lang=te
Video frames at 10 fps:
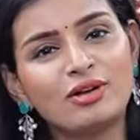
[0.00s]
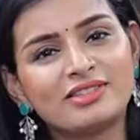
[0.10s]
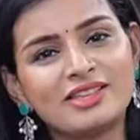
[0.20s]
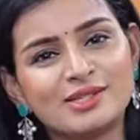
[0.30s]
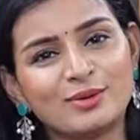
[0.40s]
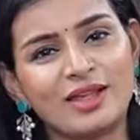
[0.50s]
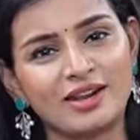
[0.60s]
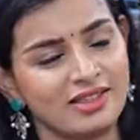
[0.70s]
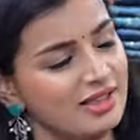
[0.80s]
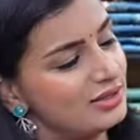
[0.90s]
బార్డర్ తీసుకున్నారు
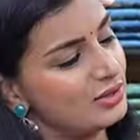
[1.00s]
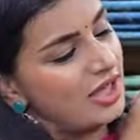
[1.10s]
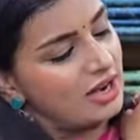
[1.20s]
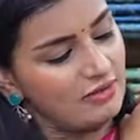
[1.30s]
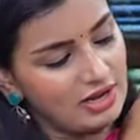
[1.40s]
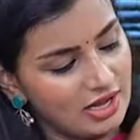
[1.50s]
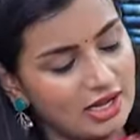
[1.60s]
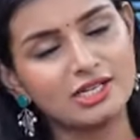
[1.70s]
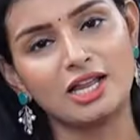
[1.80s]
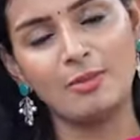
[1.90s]
కదా సో దానివల్ల ఇంకా
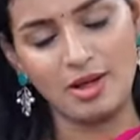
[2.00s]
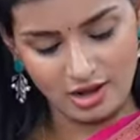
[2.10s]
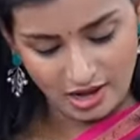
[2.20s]
చాలా బాగా